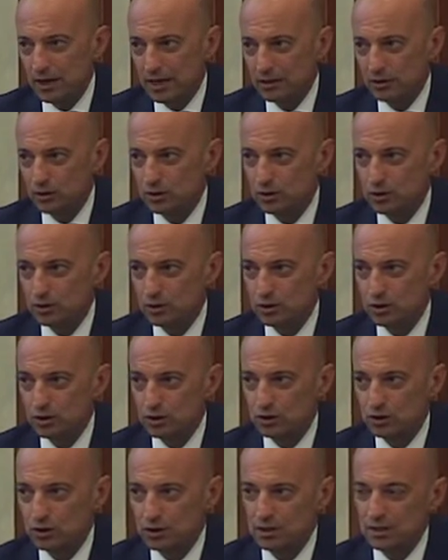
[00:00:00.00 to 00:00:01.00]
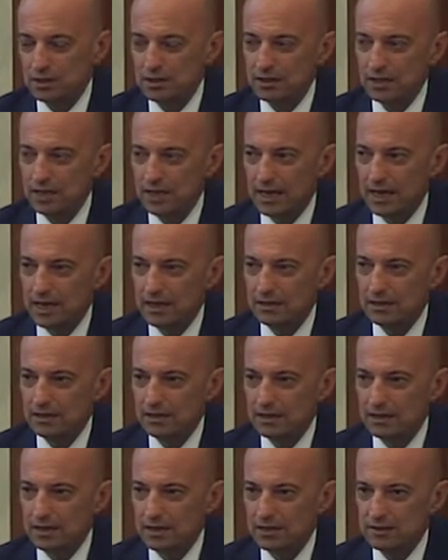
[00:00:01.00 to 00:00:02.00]
lato sono, ci sono stati
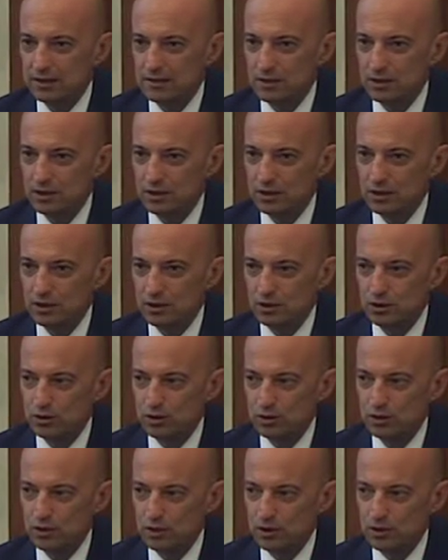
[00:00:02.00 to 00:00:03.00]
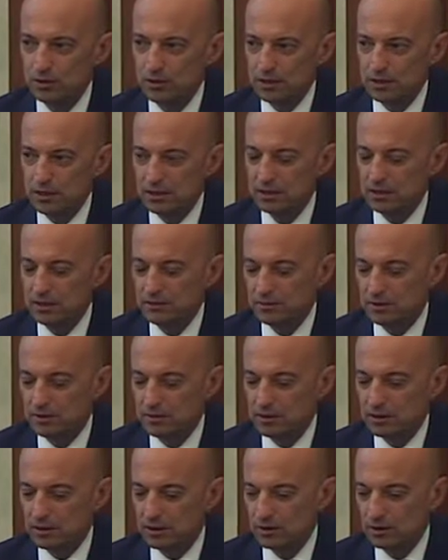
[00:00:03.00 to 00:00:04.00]
indicati dalle singole regioni come reti di
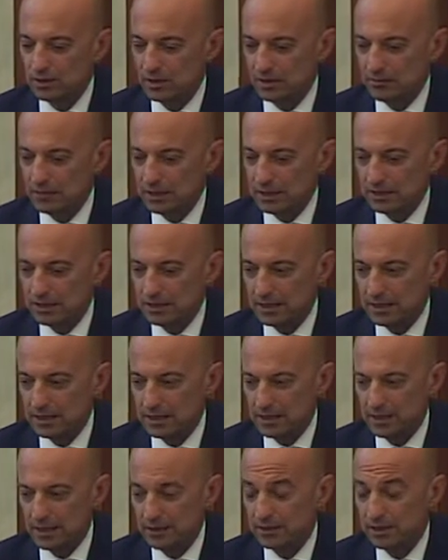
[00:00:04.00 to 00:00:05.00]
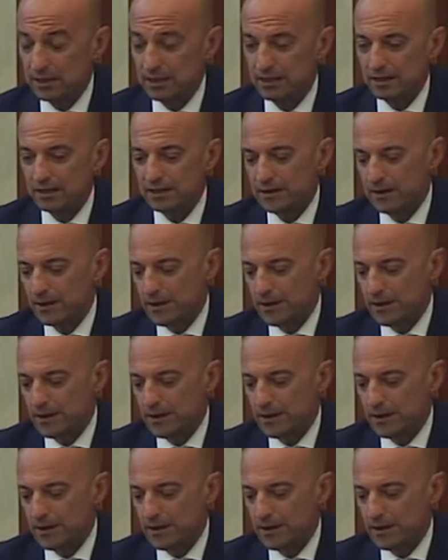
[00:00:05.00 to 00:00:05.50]
riferimento delle malattie rare, perché